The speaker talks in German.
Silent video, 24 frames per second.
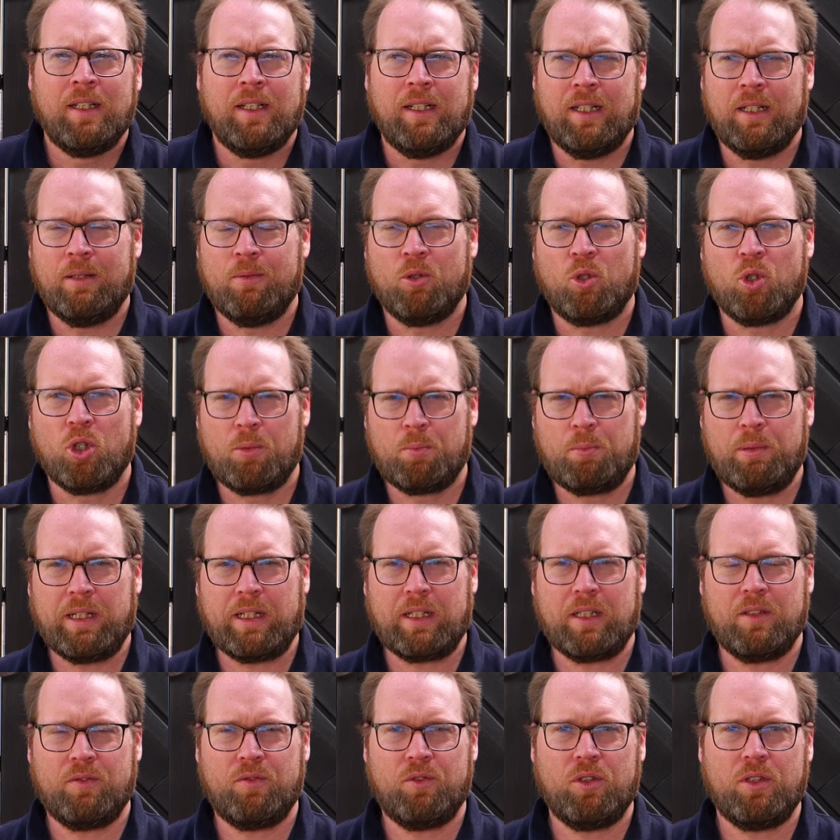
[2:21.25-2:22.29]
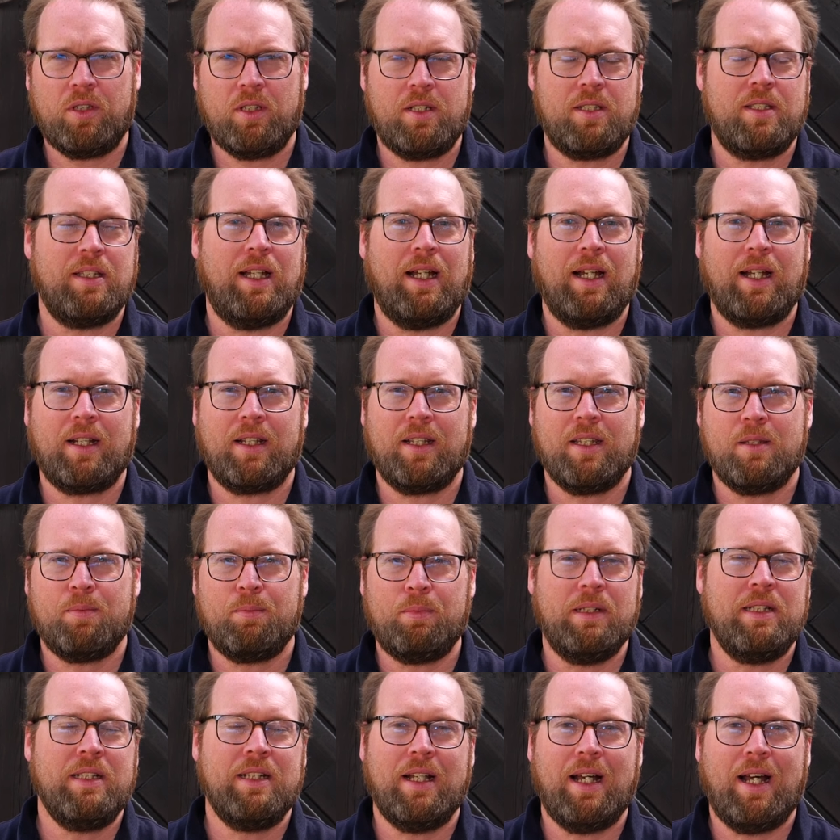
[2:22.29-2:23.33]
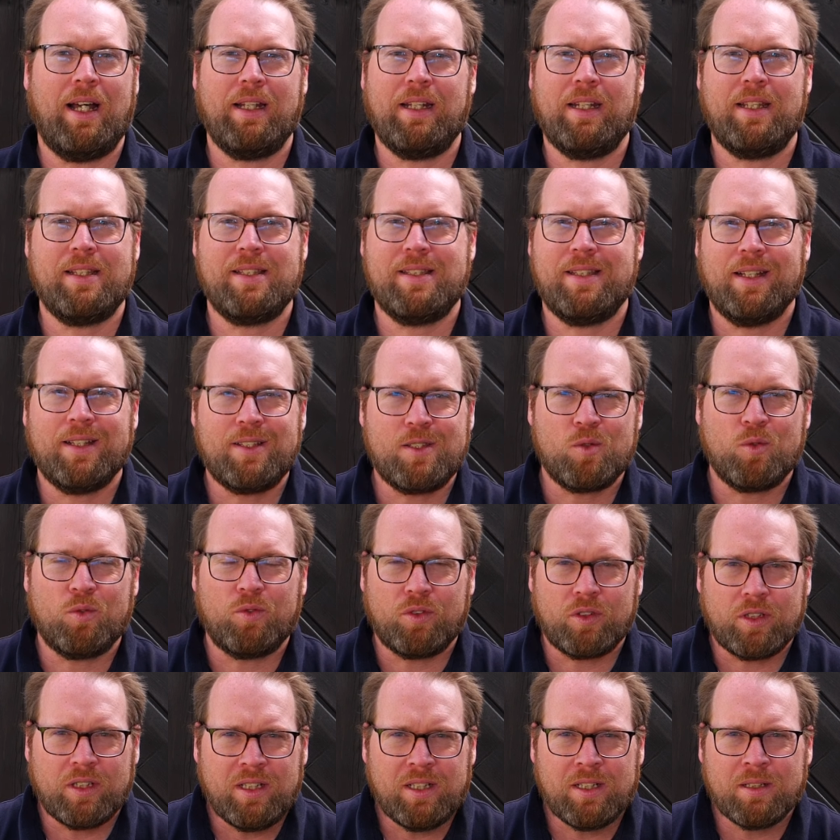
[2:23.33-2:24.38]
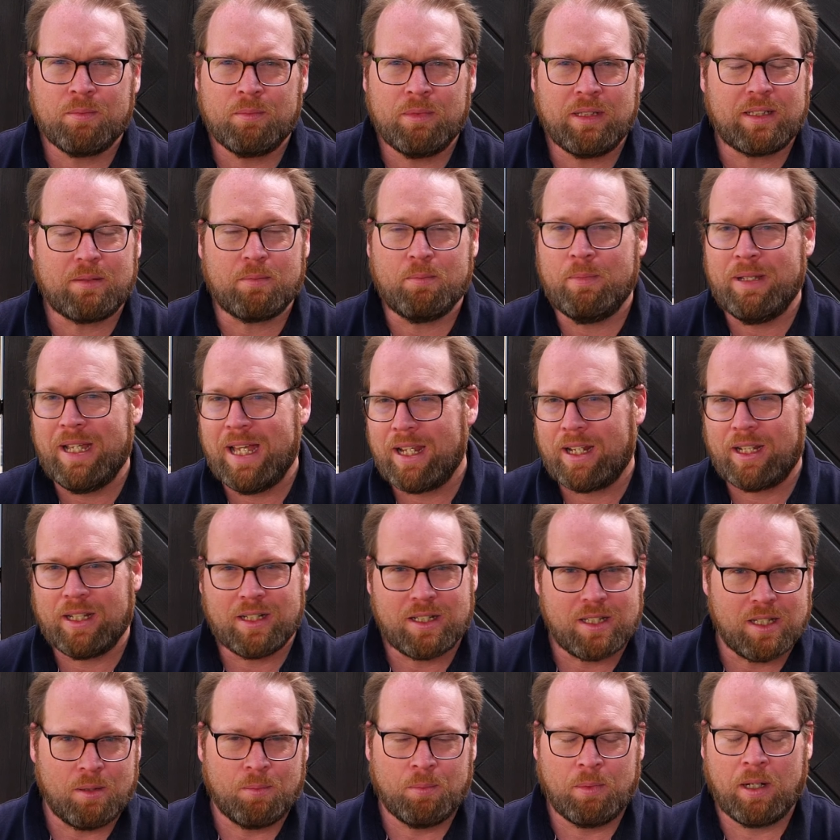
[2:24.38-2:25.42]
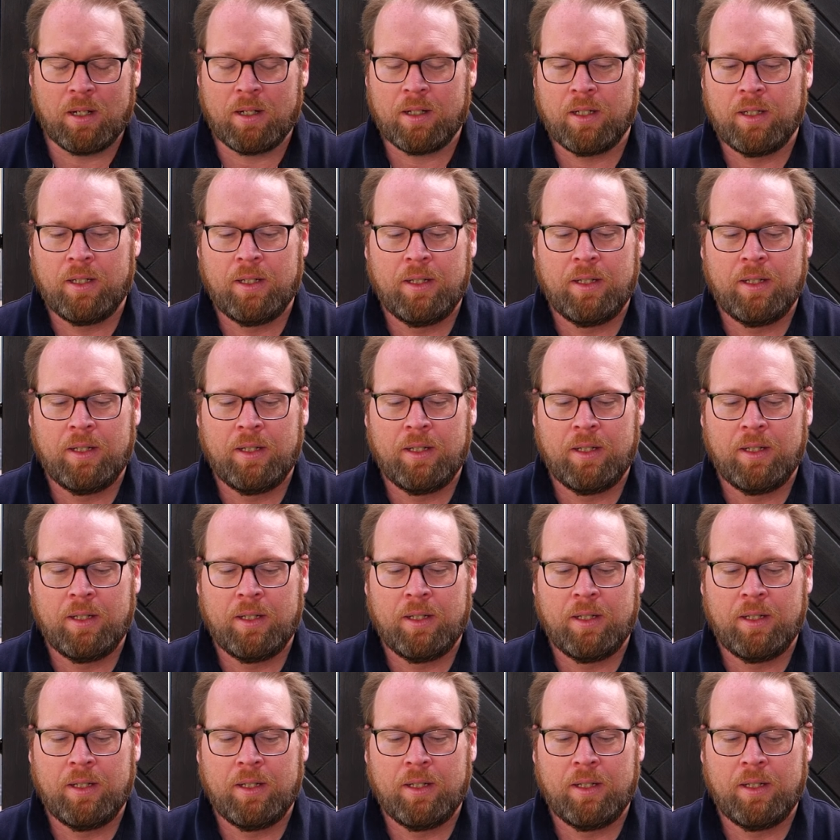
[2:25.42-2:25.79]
Ähm, rückblickend würde ich sagen, ich bin da eigentlich sehr zufrieden mit. Mehr geht immer.